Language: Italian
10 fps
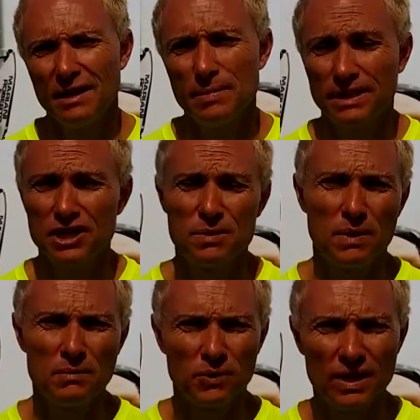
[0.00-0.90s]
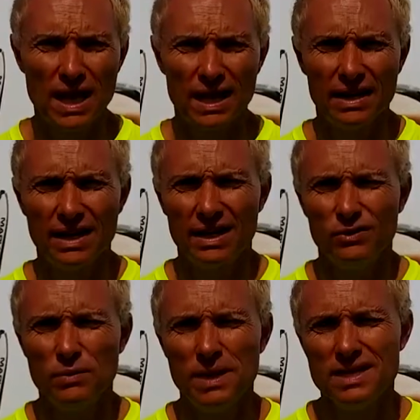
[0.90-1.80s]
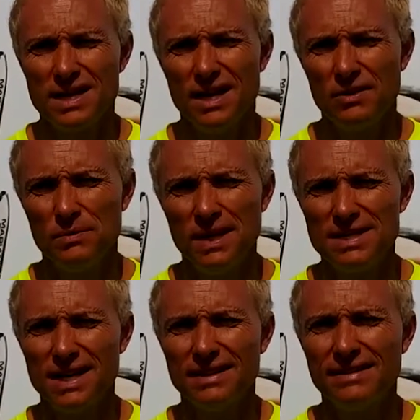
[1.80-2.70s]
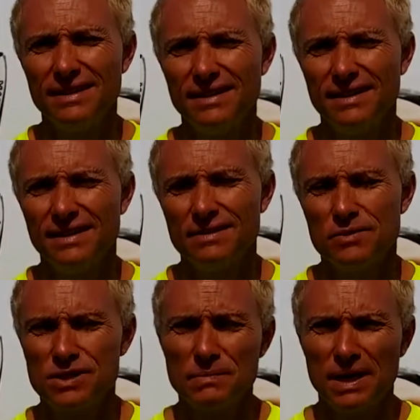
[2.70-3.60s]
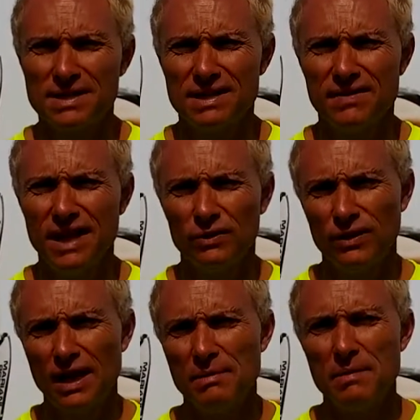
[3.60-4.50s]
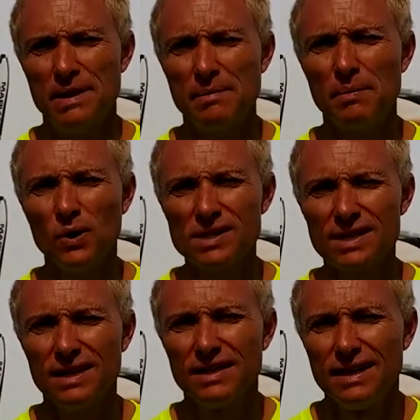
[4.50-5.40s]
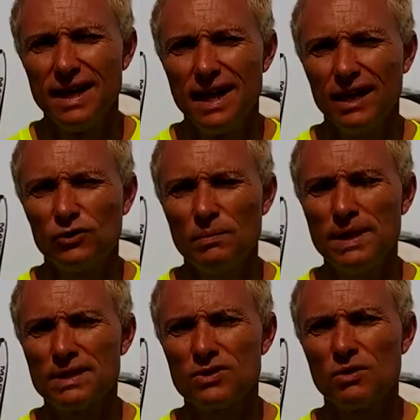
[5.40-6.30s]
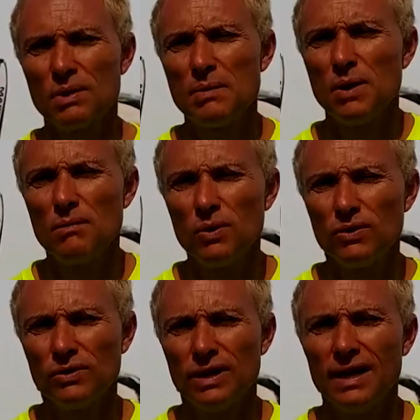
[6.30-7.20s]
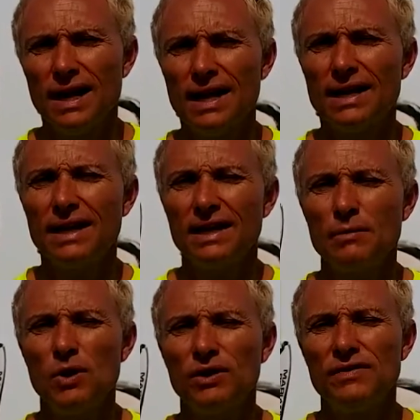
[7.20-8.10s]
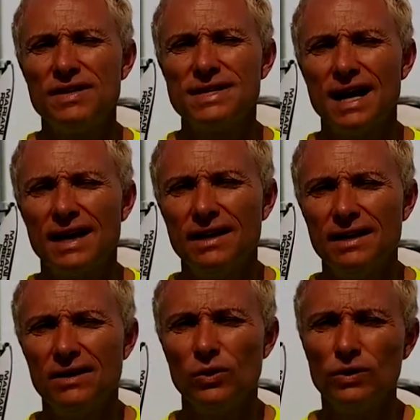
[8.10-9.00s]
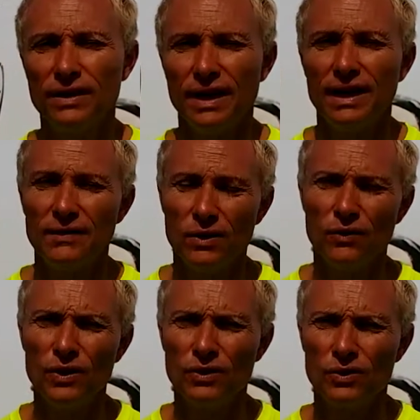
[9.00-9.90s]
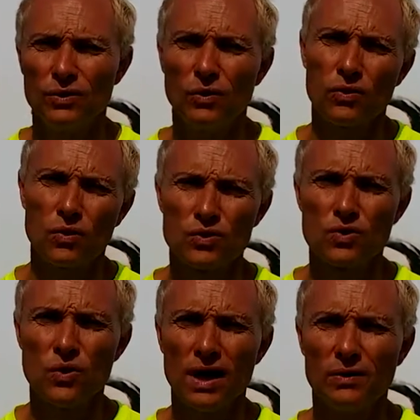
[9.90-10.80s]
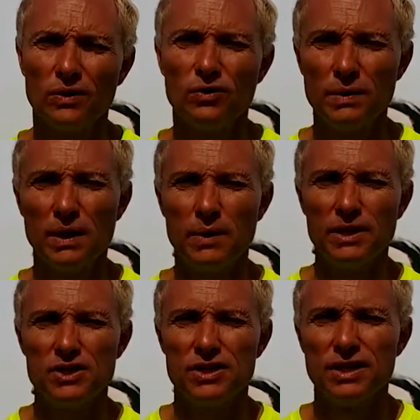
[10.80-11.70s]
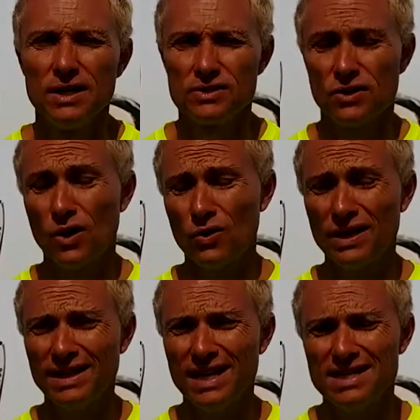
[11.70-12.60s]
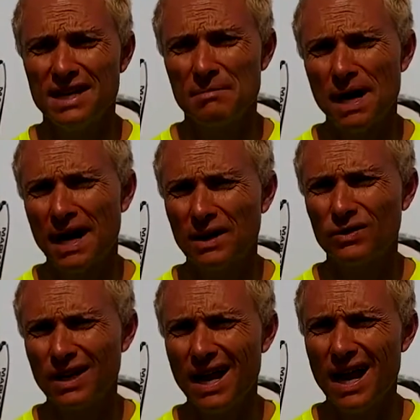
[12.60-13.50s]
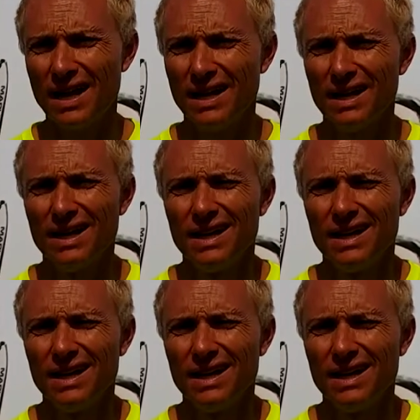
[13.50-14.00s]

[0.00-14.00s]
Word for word: partecipo al mondiale da 2006-2007 e sono sempre classificato tra i primi tre posti. Attualmente sono primo al mondo nel ranking dei piloti freestyle, oltre ad averlo vinto lo scorso anno nel 2015. Sono ancora in testa, mancano tre gare